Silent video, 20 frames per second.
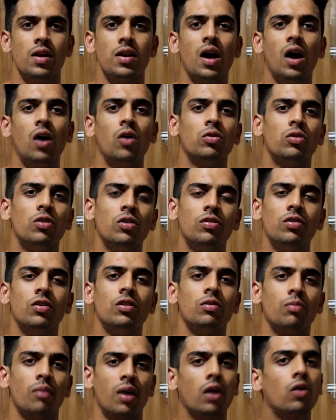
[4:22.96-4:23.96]
ना दिस
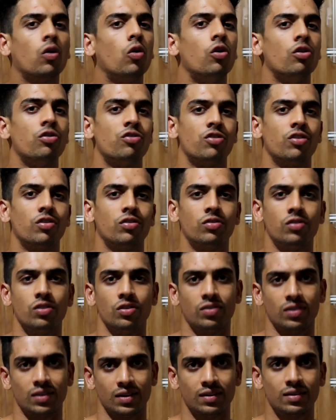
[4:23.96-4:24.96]
इज़ माई कॉन्शियस
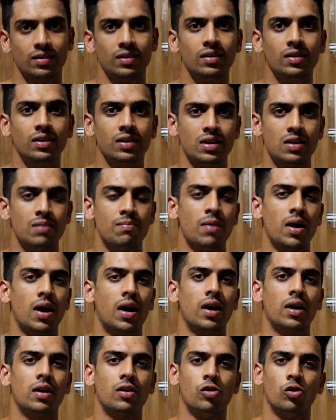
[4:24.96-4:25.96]
डिसीज़न कि
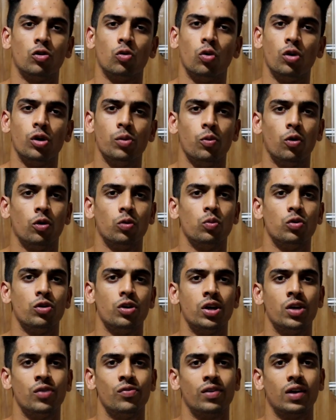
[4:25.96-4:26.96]
मैं जो थोड़ी बहुत मुझे
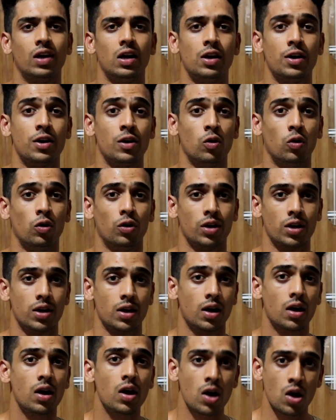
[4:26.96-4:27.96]
डिफ़िकल्टी हो रही
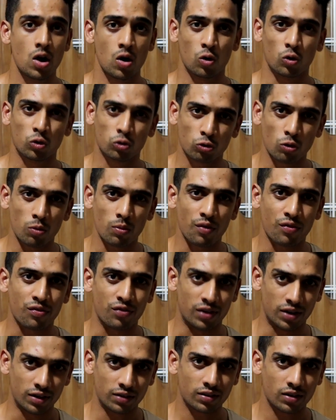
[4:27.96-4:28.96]
है उसको मैं
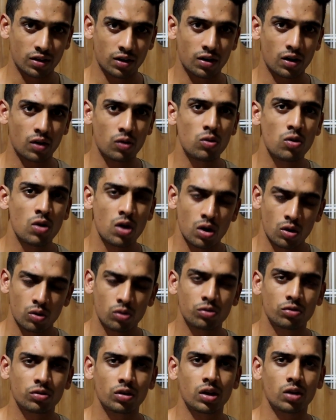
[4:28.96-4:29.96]
फेस कर रहा हूँ
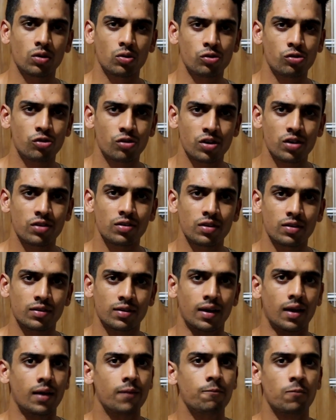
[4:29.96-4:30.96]
उसके कुछ रीज़न्स
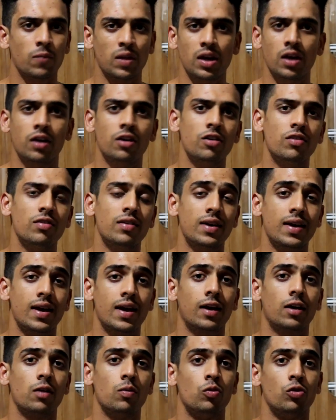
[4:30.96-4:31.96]
हैं एक रीज़न ये
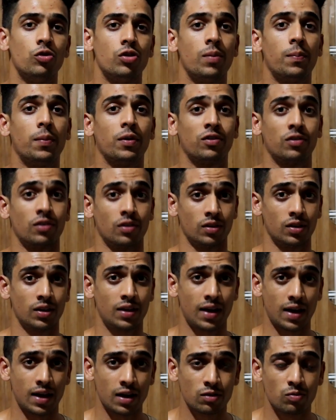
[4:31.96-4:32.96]
है कि मुझे पसंद
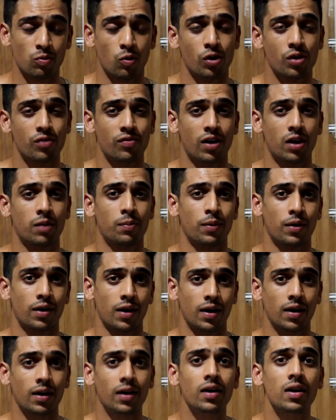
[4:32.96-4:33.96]
है इस बॉडी फैट पर
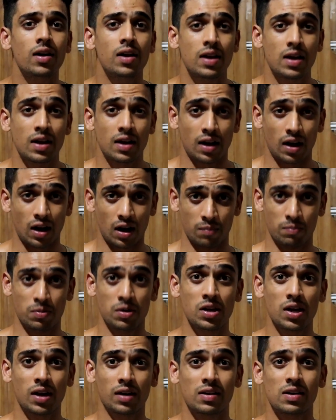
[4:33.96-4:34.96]
रहना
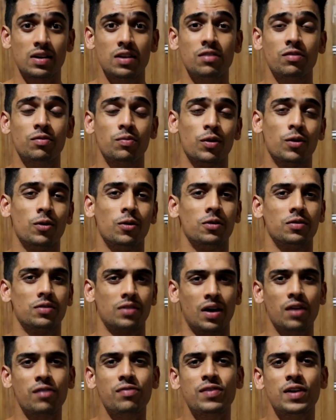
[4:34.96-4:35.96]
अभी एटलीस्ट बिकॉज
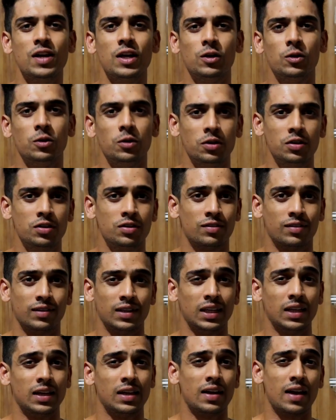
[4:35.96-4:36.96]
आई फील गुड
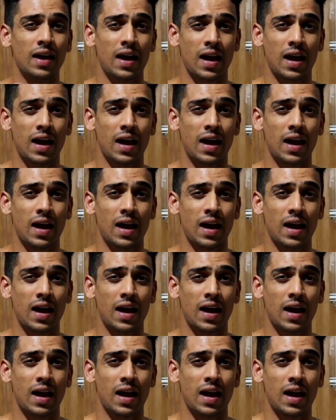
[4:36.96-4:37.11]
सींग